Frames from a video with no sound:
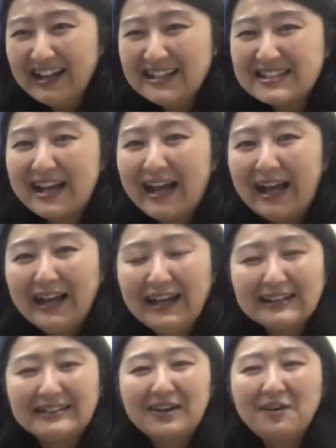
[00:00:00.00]
자,
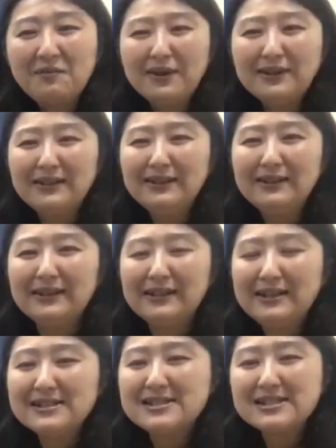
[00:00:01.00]
그러면은
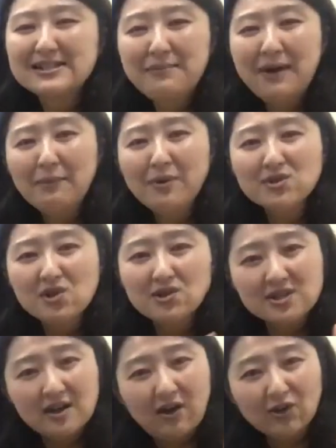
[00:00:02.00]
지금 하면서
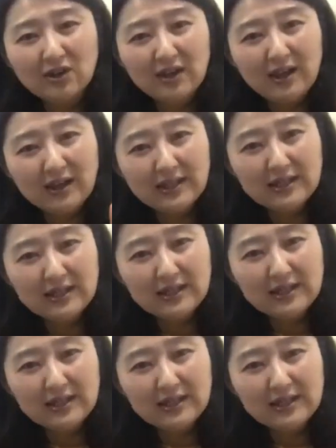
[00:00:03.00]
어떻게 해야 되는지
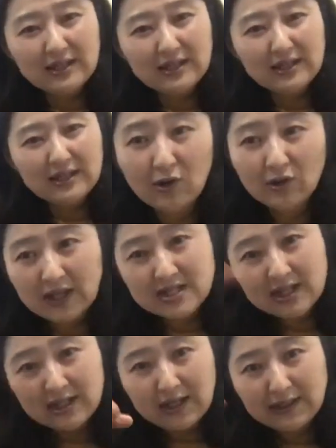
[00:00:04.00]
뭐 모르겠다거나
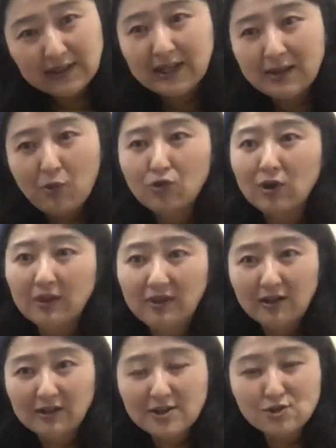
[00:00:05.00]
체크하는 게
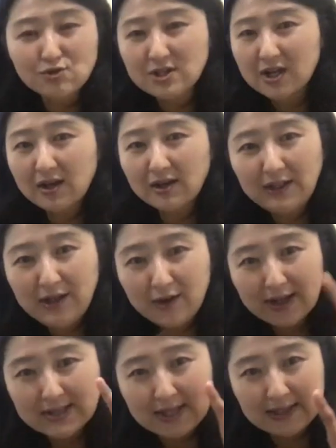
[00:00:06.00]
모르겠다거나 숙제가
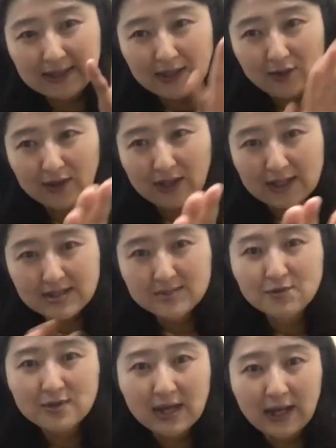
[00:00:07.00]
클리어하지 않다거나
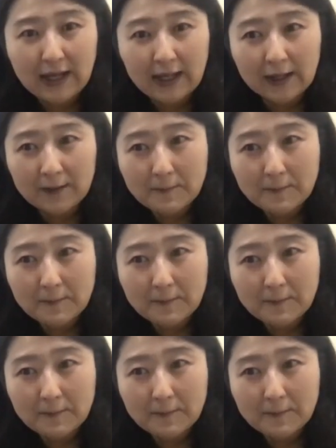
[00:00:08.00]
질문사항